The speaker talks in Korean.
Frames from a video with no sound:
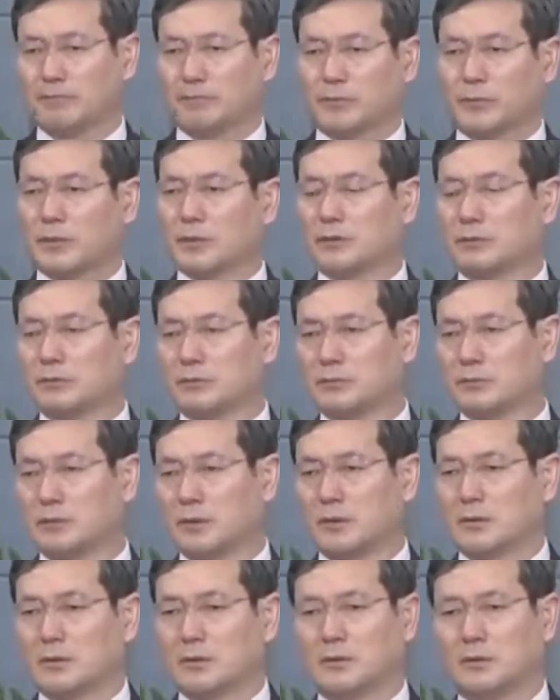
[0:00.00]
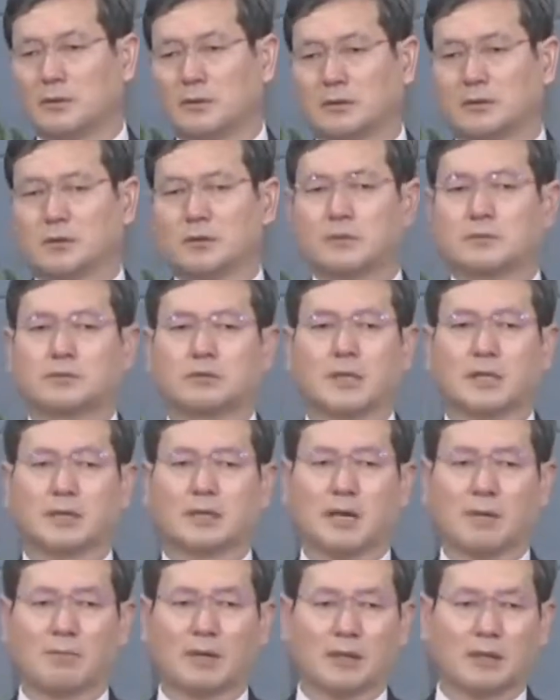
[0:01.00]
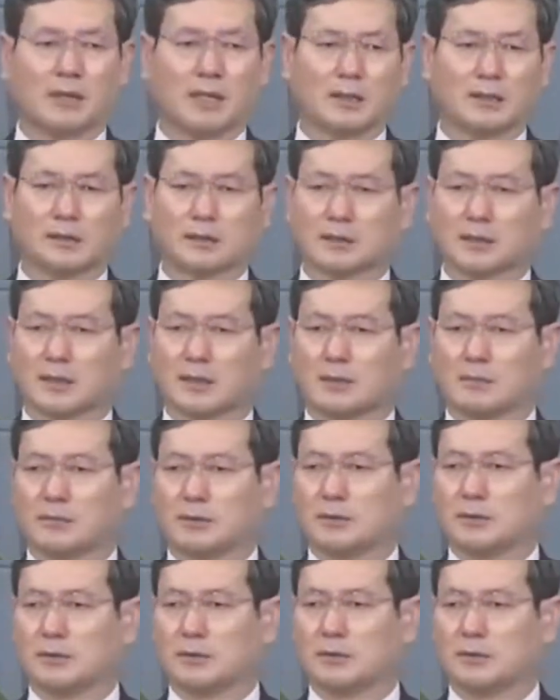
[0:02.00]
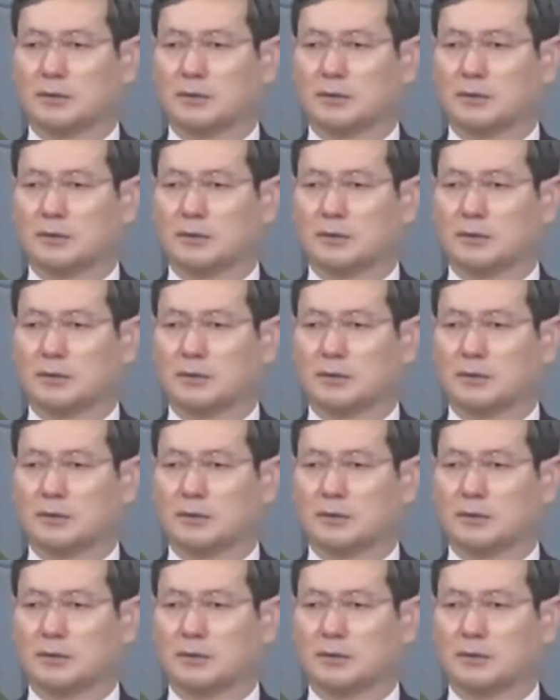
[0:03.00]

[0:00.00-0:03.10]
여러분 어? 엉뚱하나 말하는 사람은요